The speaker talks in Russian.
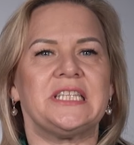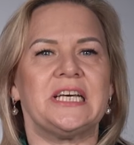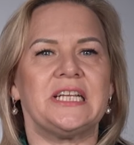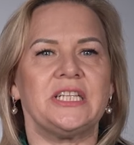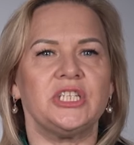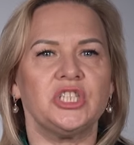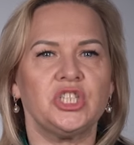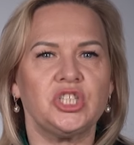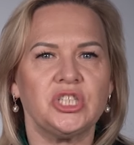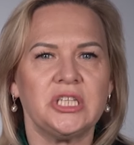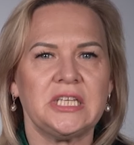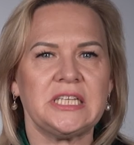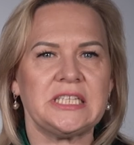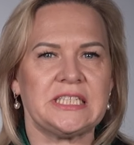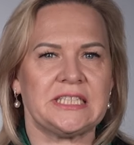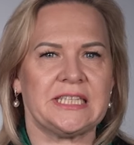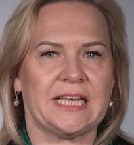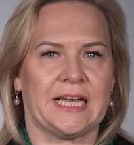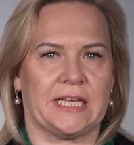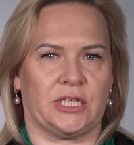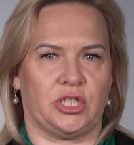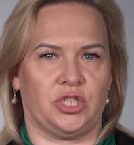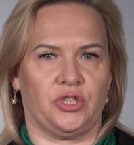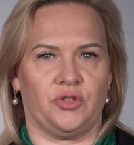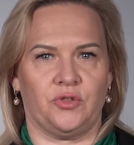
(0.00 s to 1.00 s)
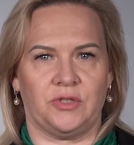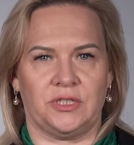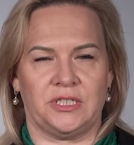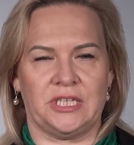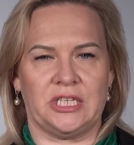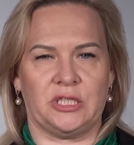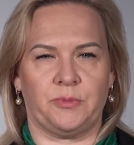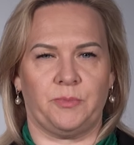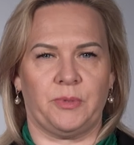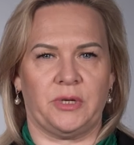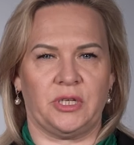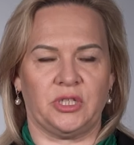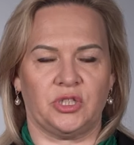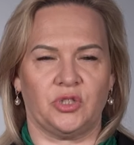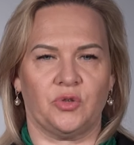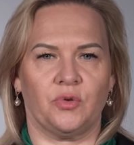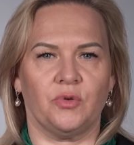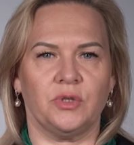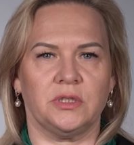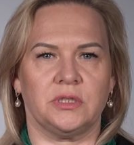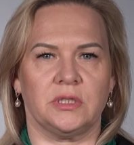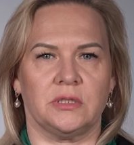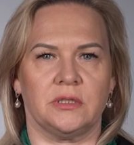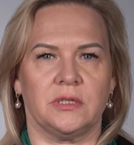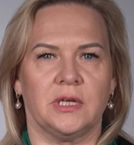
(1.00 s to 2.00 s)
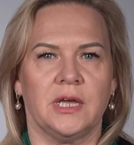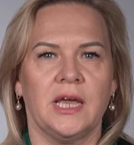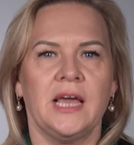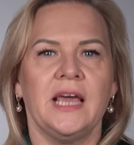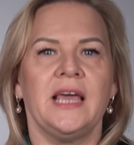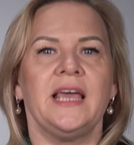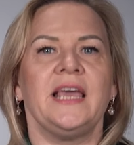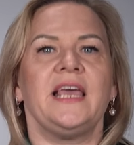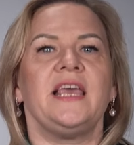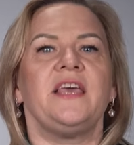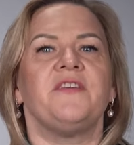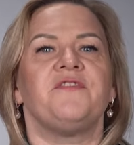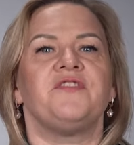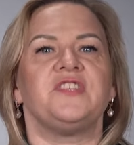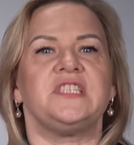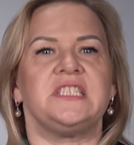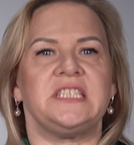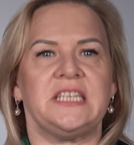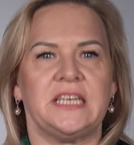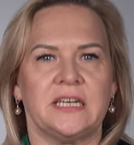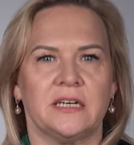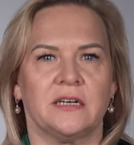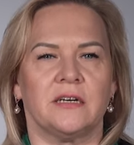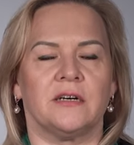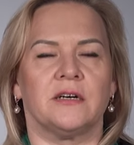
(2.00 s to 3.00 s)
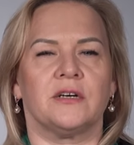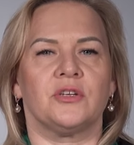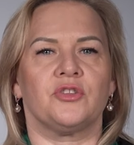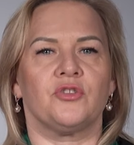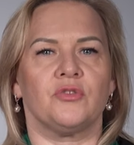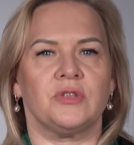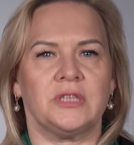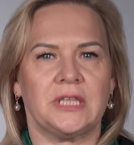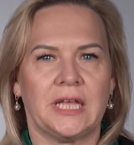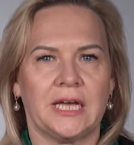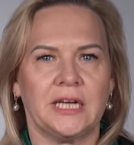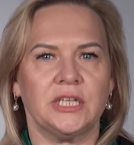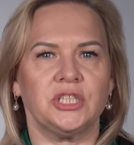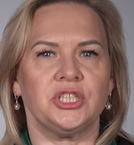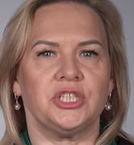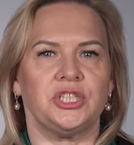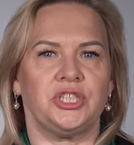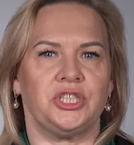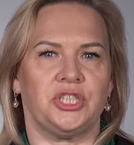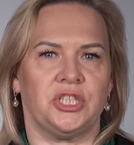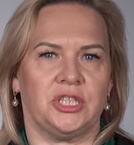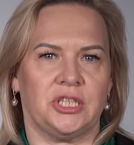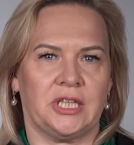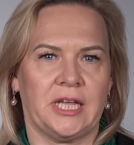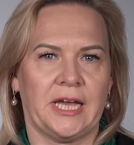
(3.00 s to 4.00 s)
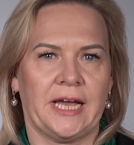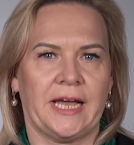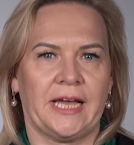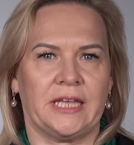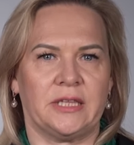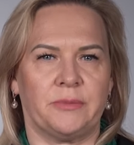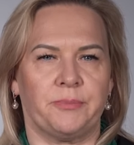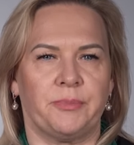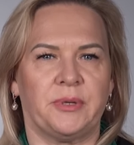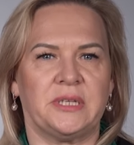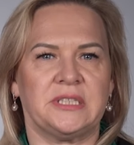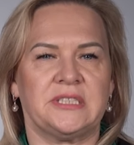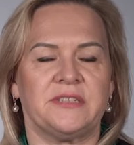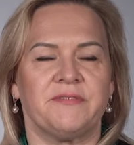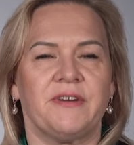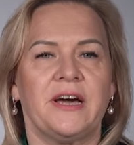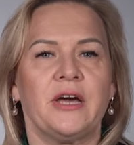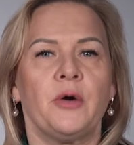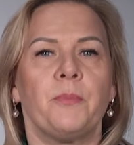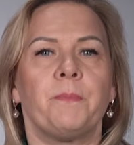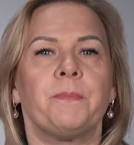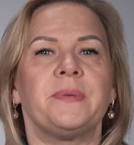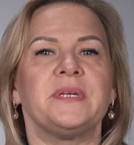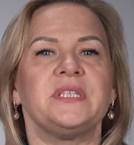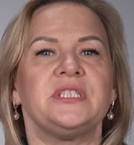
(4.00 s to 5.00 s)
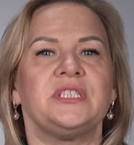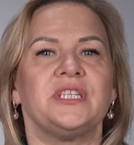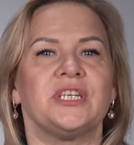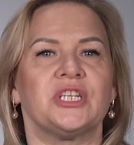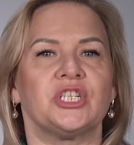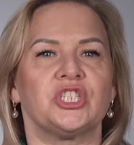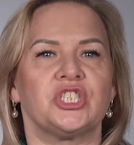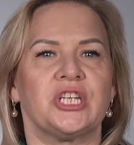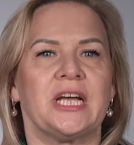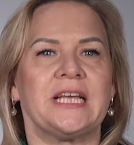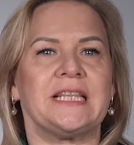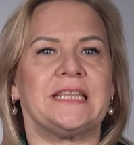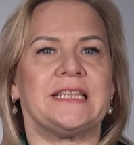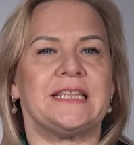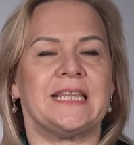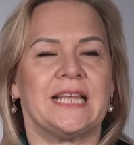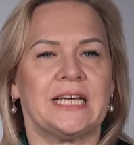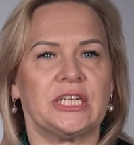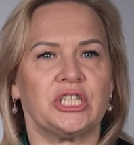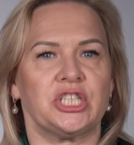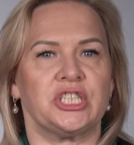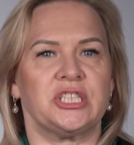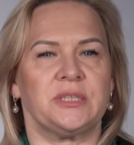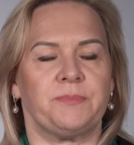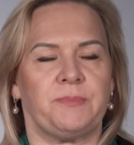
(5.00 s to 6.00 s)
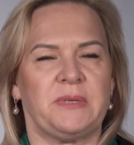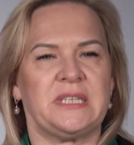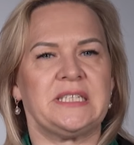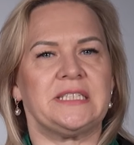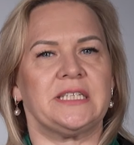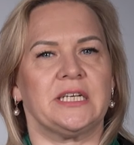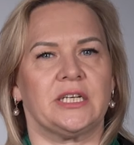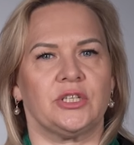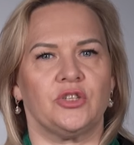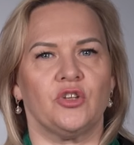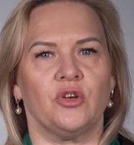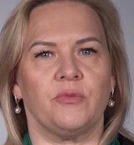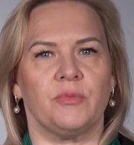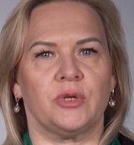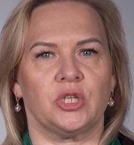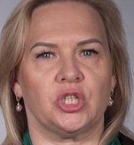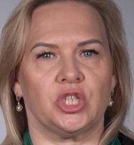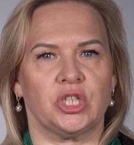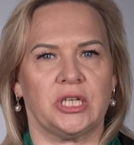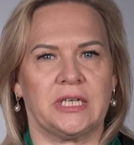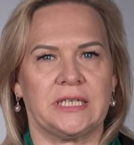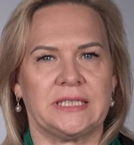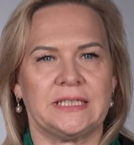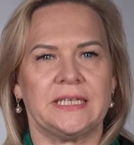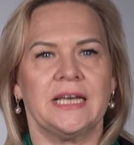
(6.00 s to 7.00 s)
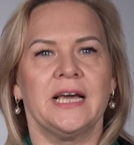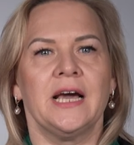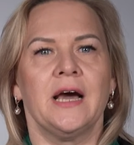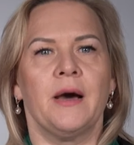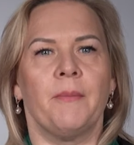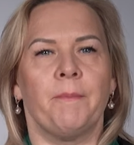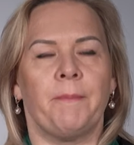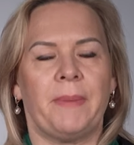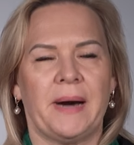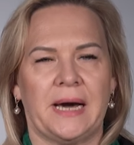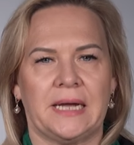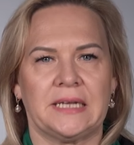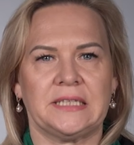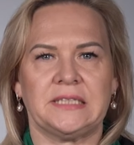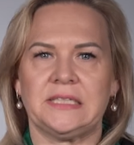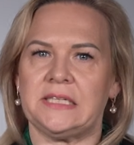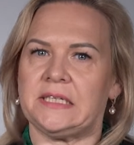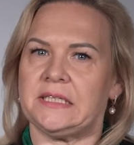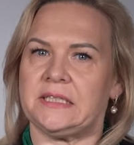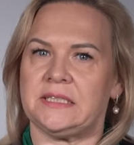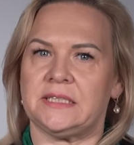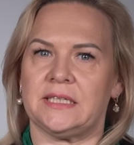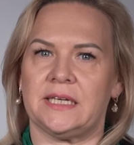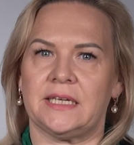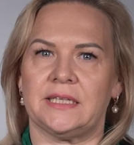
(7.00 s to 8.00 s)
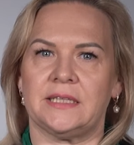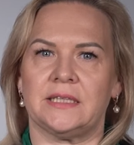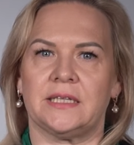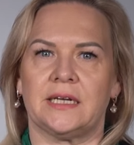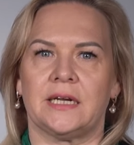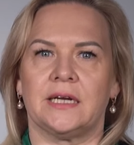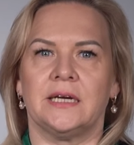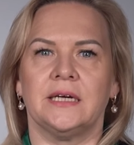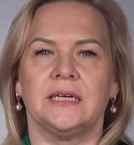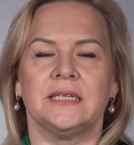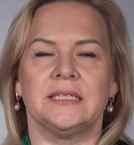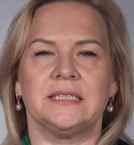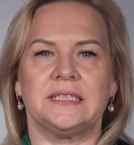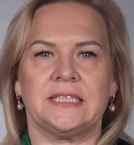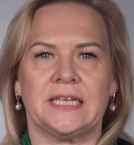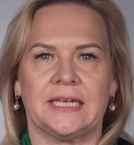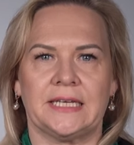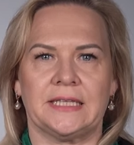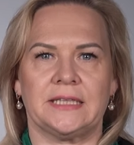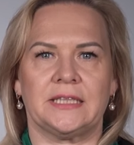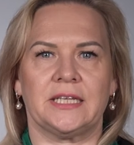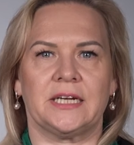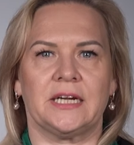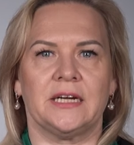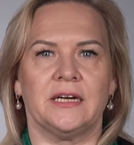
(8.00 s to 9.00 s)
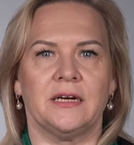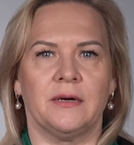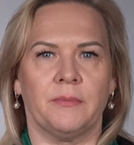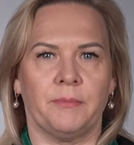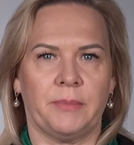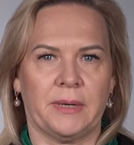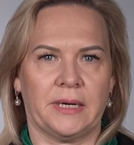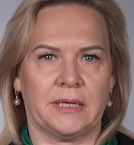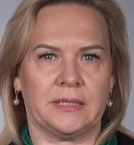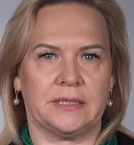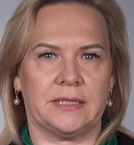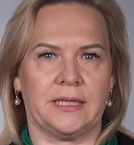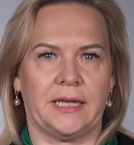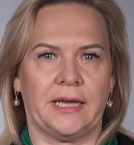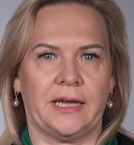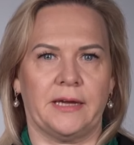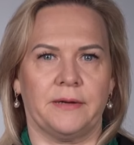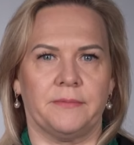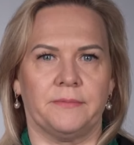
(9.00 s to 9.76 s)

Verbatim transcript: должны знать, что здесь происходит. И всех, кто также считает, призываю поддержать наш список номер 6 «Партия Центра». Центра партии.